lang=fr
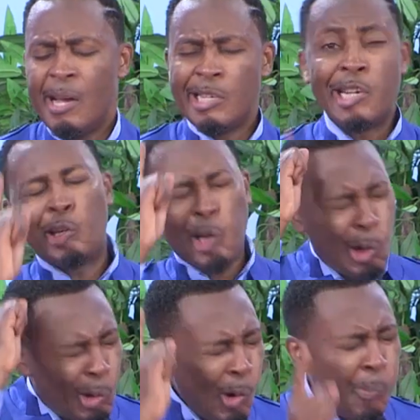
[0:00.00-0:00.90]
Je te
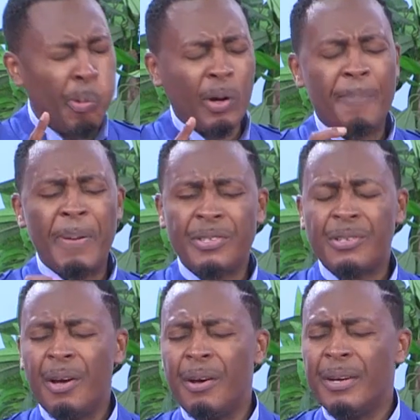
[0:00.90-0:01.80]
loue pour les
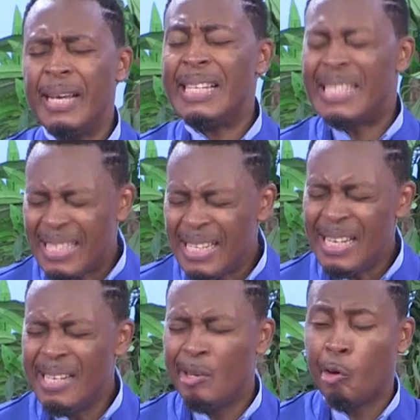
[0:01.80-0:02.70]
personnes
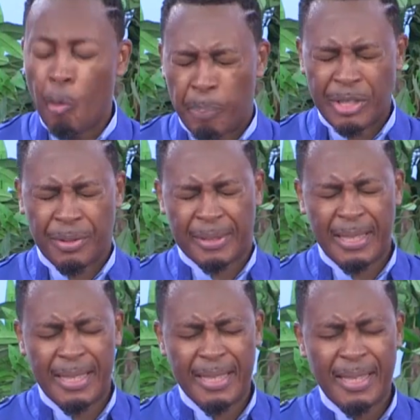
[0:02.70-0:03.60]
ici
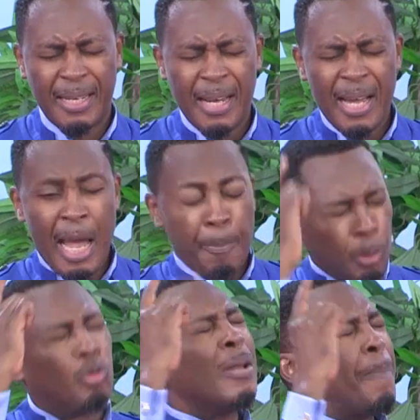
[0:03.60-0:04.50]
représentées. Et
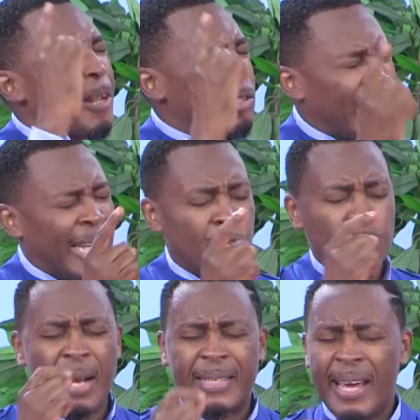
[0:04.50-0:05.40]
pour toutes les personnes qui sont
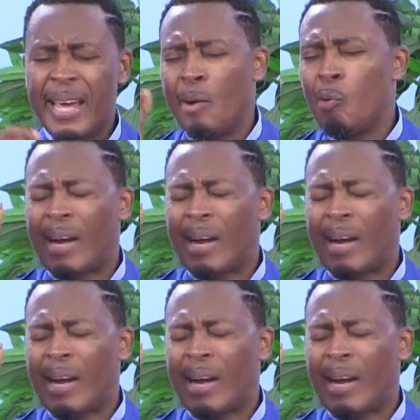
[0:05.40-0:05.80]
sur la terre, au